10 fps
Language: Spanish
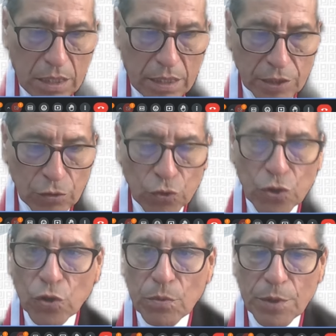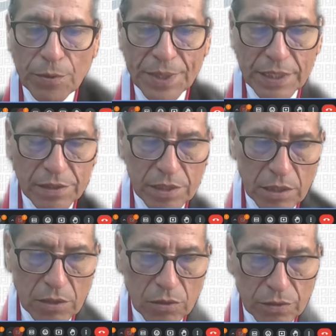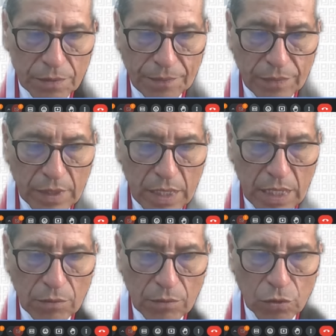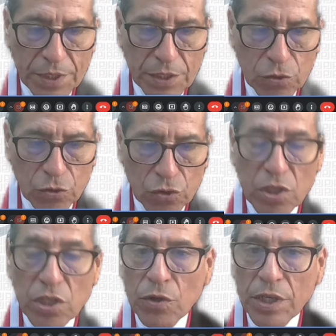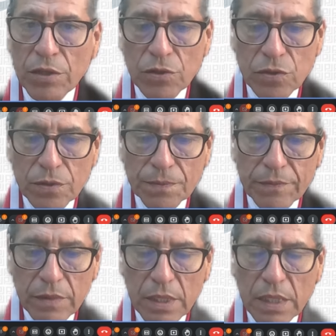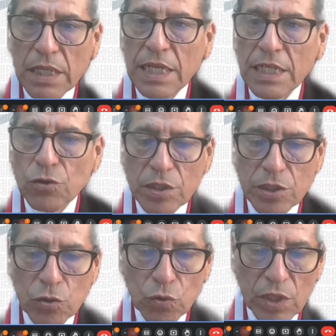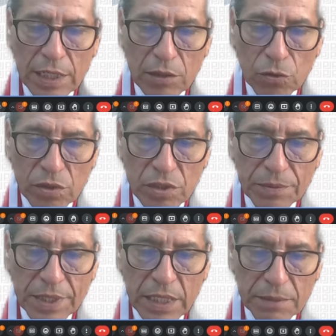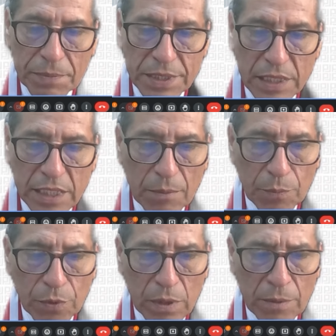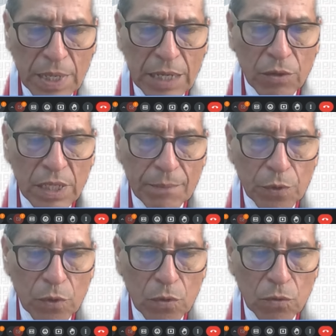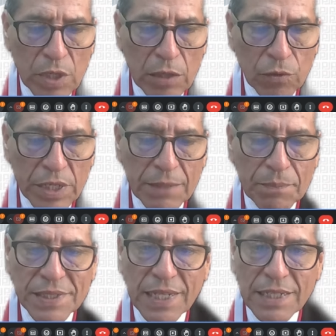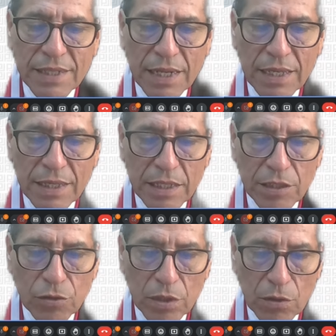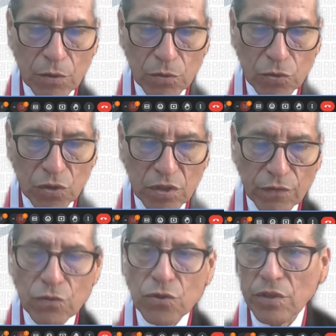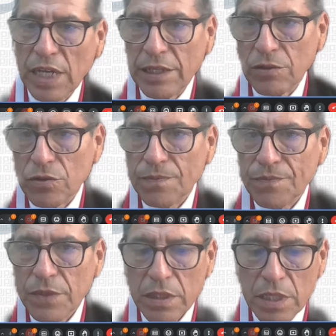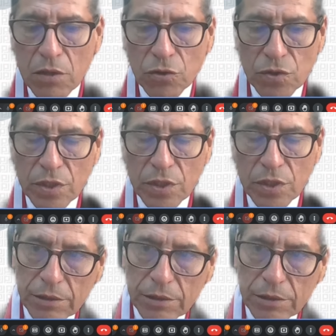Resolución número 25. Autos vistos y oídos. La solicitud del actor civil representada por el abogado de la Procuraduría especializada en delitos de corrupción de funcionarios. Y considera,